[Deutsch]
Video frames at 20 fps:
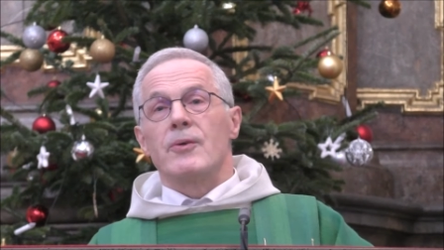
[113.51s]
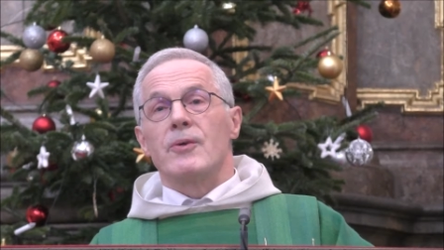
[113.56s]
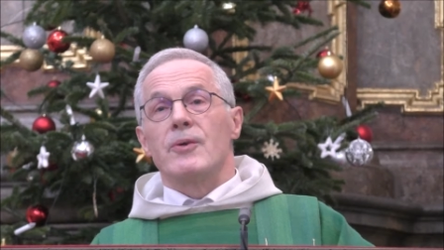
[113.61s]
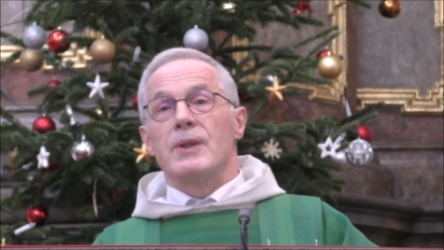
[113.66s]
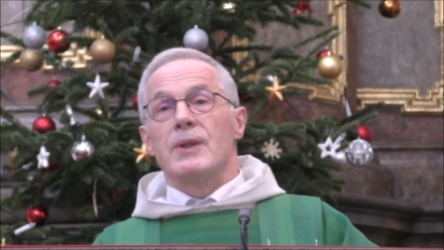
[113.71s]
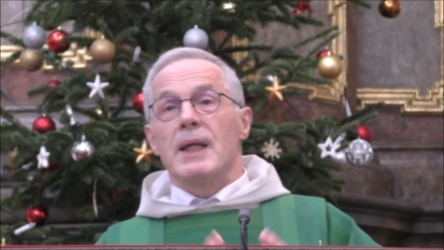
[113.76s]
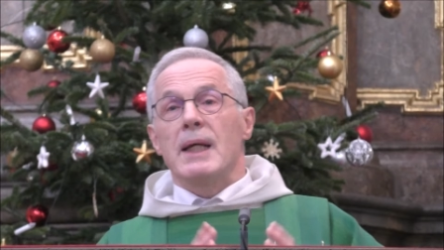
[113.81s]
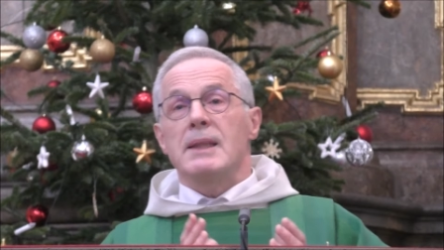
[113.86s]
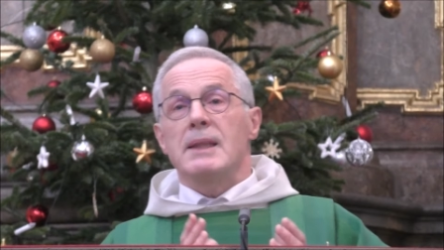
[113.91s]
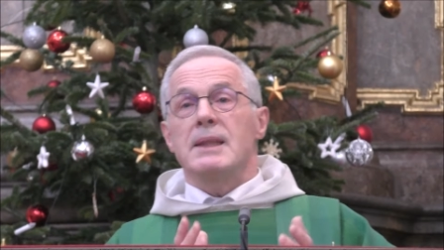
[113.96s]

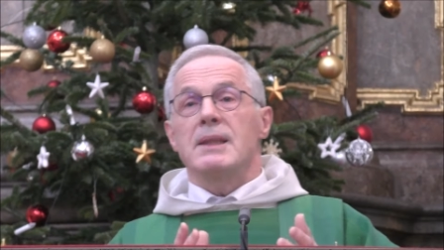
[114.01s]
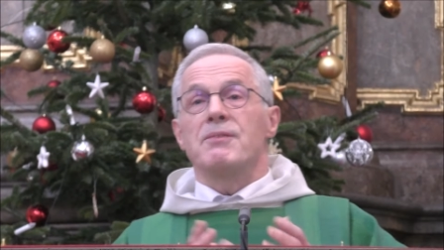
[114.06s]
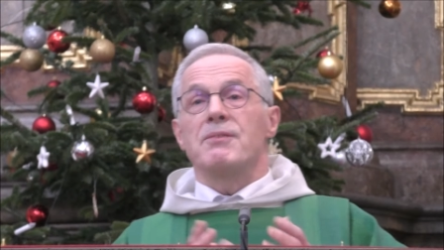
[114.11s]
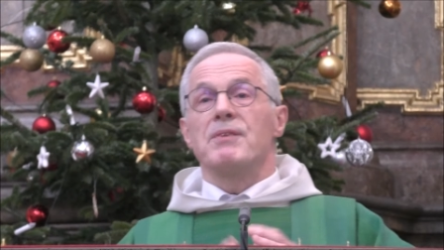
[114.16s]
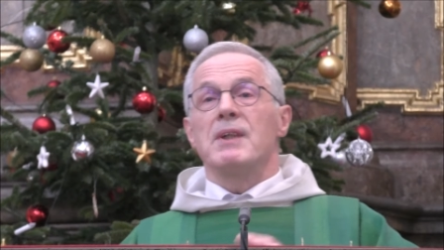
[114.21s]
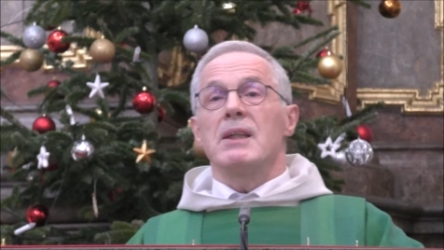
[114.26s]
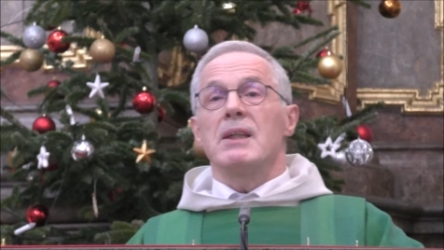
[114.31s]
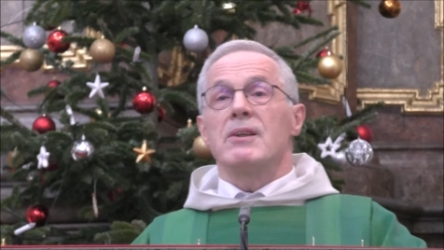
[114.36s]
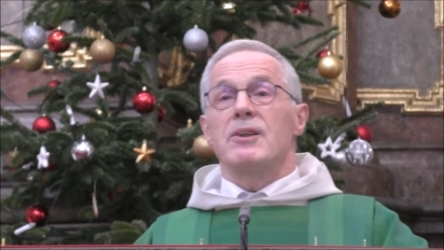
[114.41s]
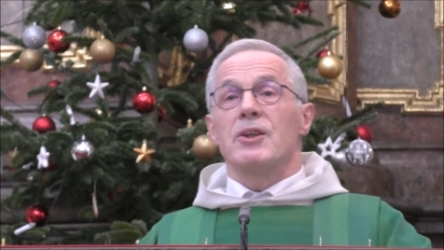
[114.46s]
Und jetzt
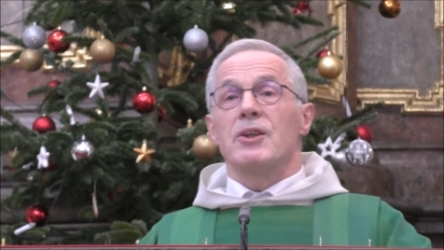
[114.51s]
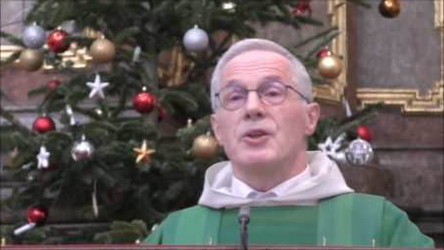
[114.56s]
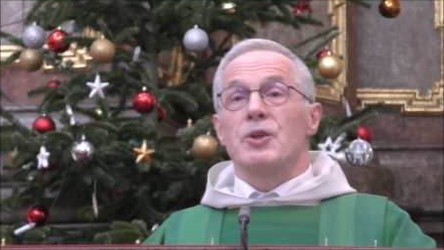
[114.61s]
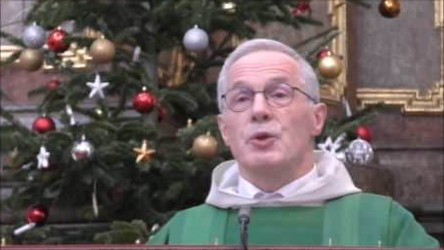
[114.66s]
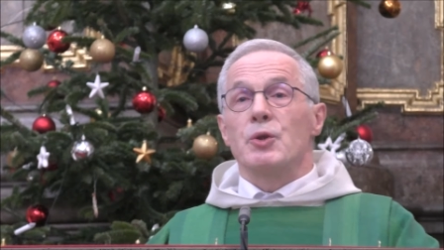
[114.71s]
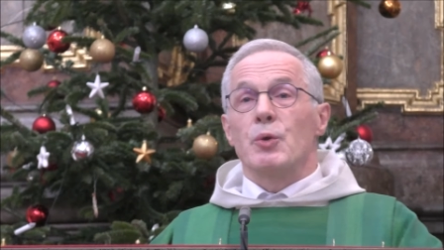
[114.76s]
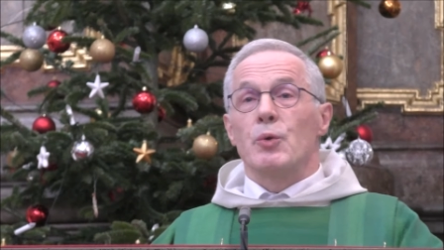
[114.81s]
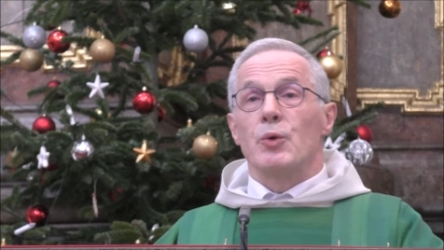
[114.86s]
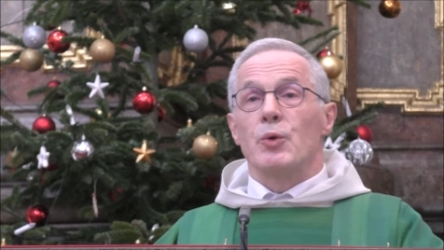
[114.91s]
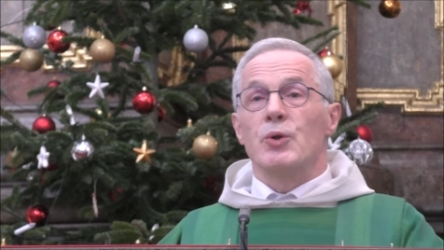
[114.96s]
wird
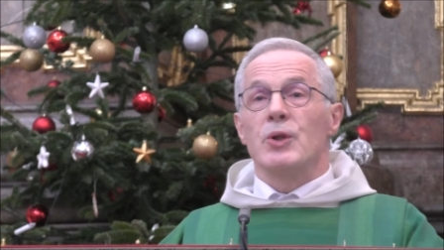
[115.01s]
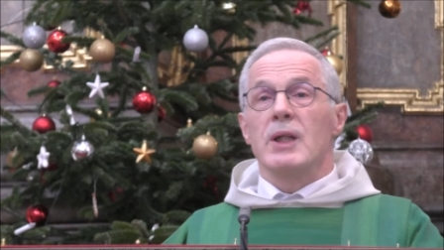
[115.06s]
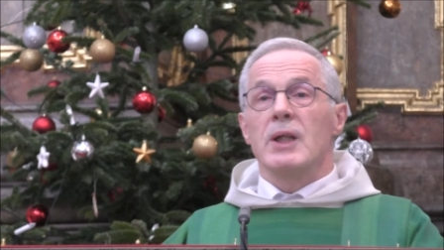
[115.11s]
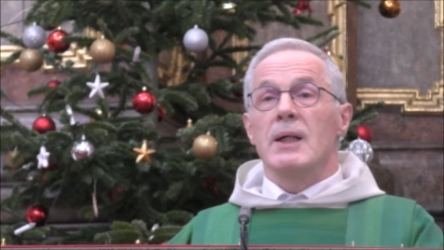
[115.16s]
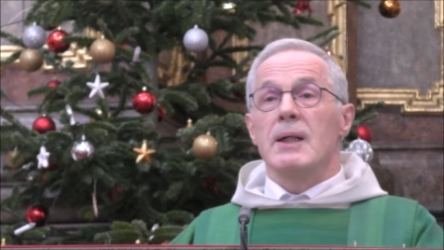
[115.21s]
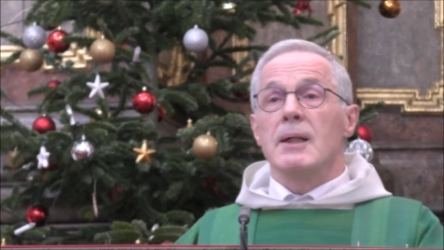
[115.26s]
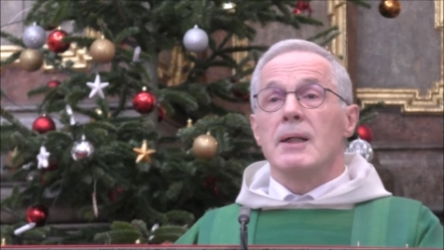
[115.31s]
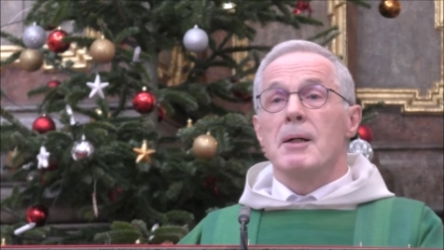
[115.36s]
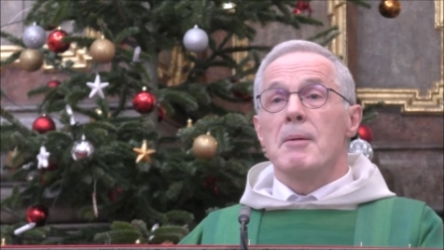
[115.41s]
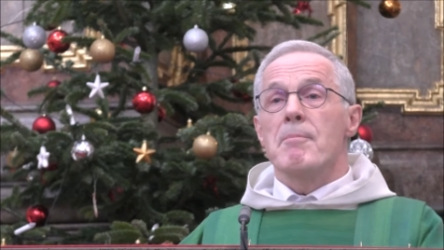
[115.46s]

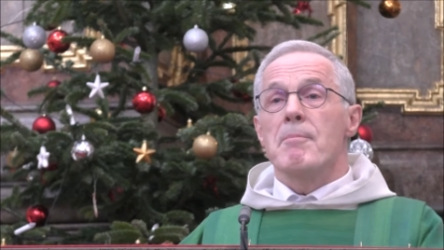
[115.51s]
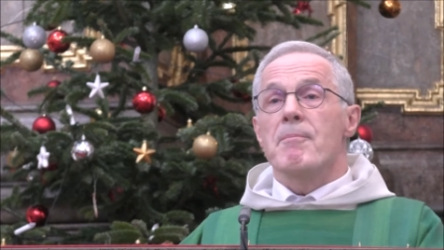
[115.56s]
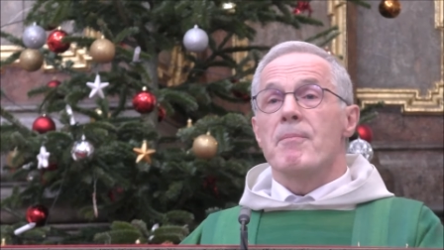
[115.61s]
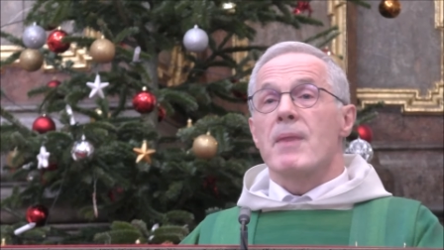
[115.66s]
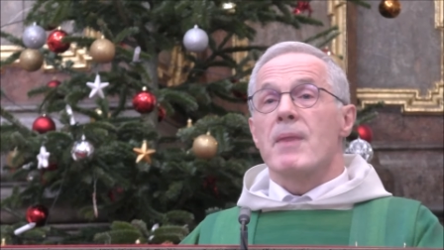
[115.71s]
Jona,